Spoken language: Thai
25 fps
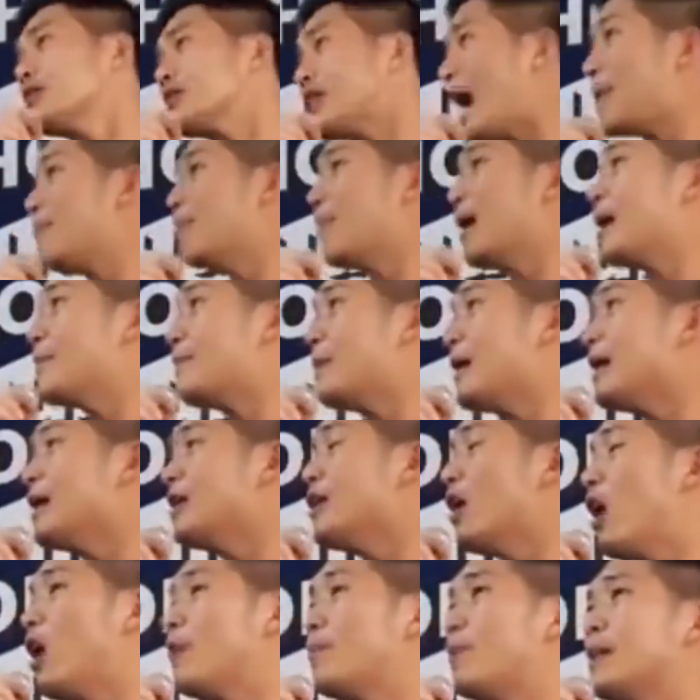งทำให้พี่
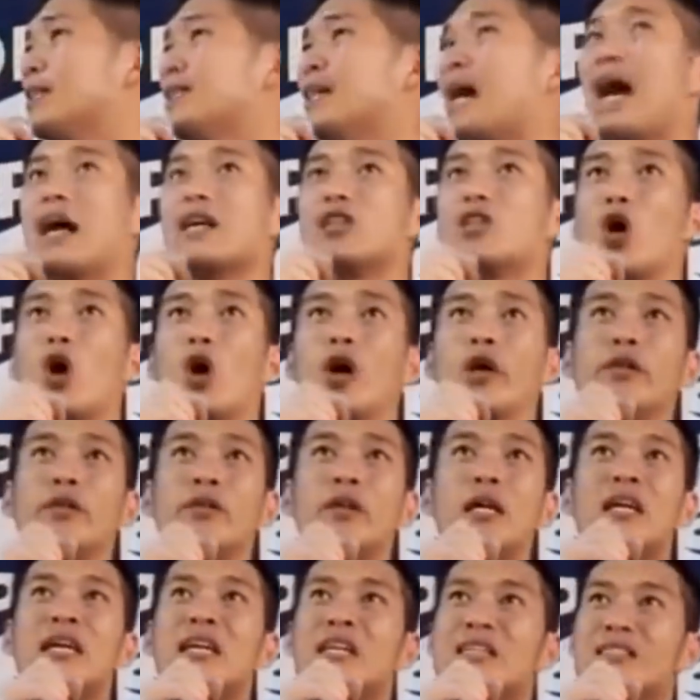น้องประชาชน
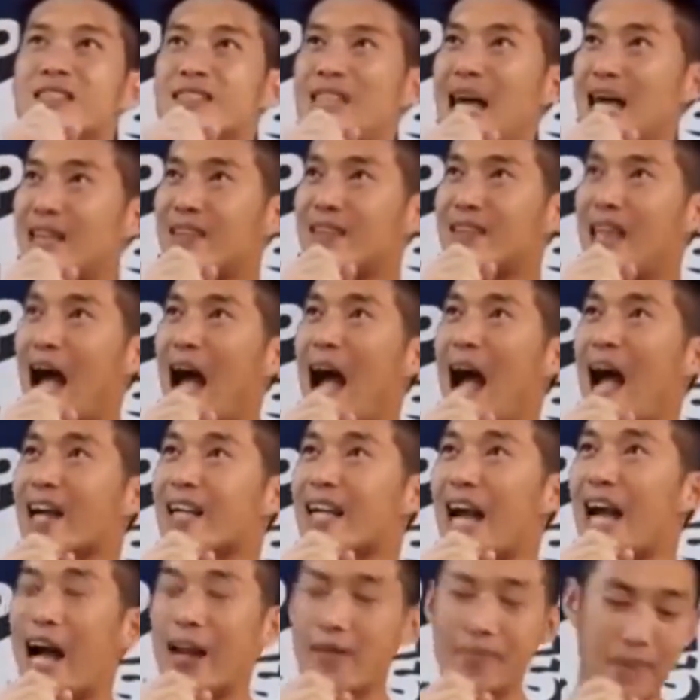ศรัทธา
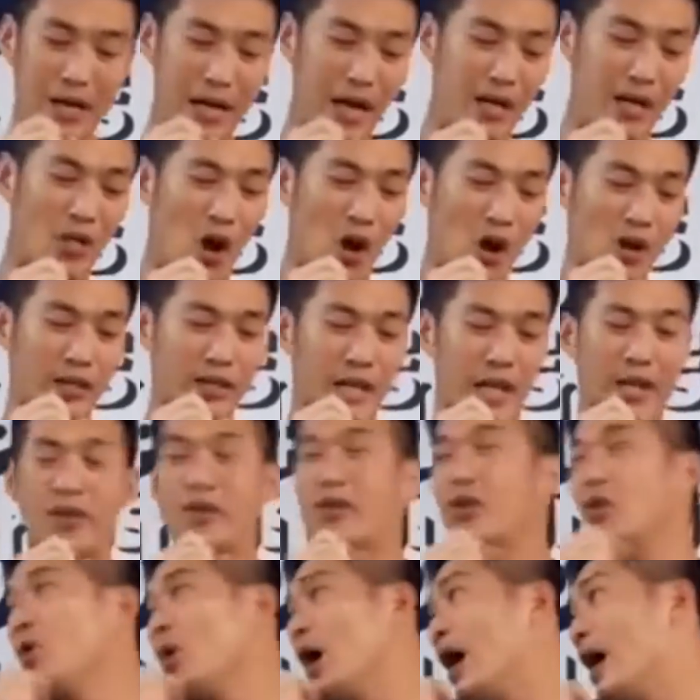การเมืองท้องถิ่น
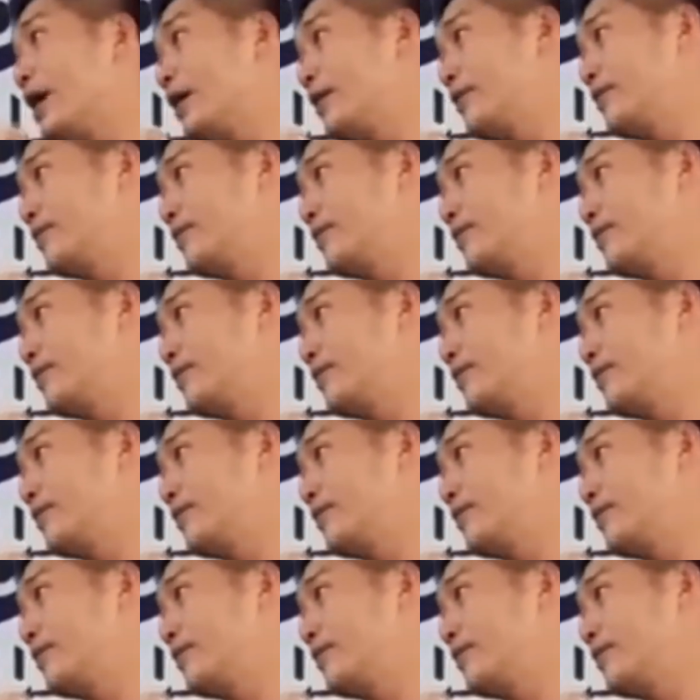ด้วย